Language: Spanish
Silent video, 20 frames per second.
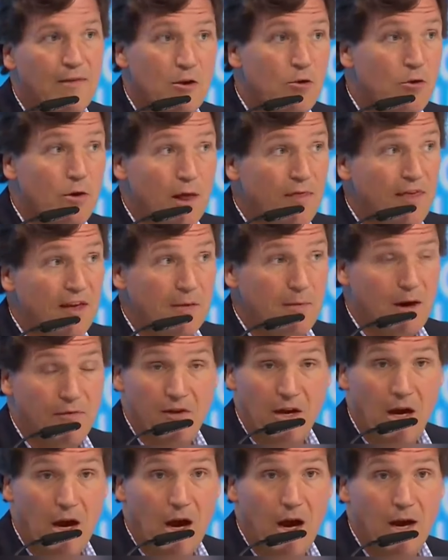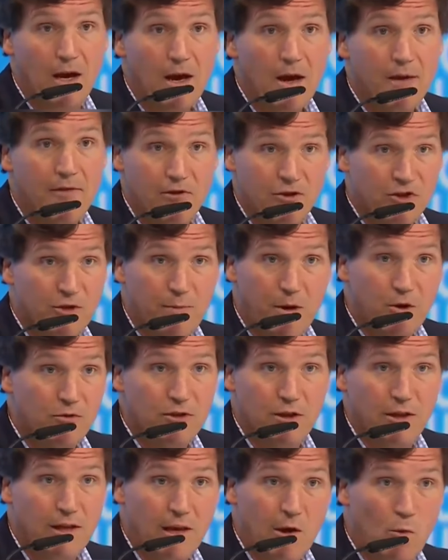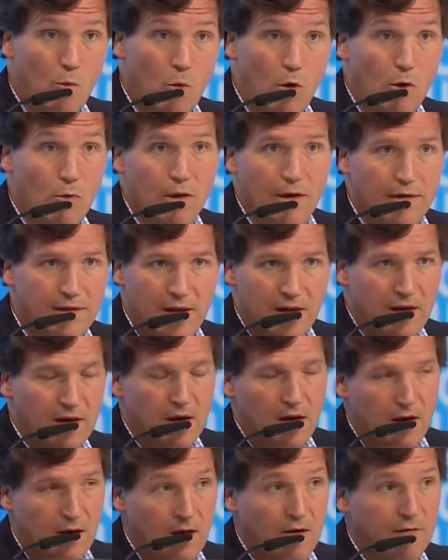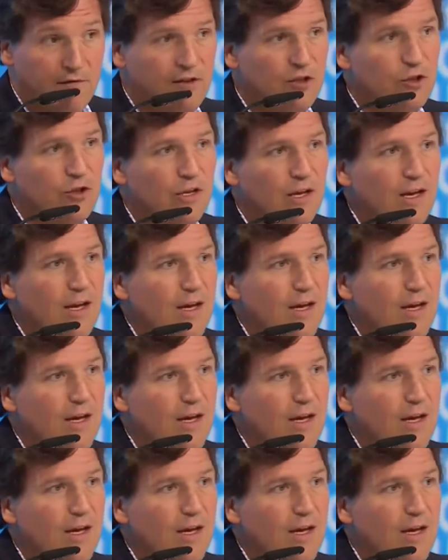ni saben nada sobre este tipo con el que supuestamente estamos en guerra.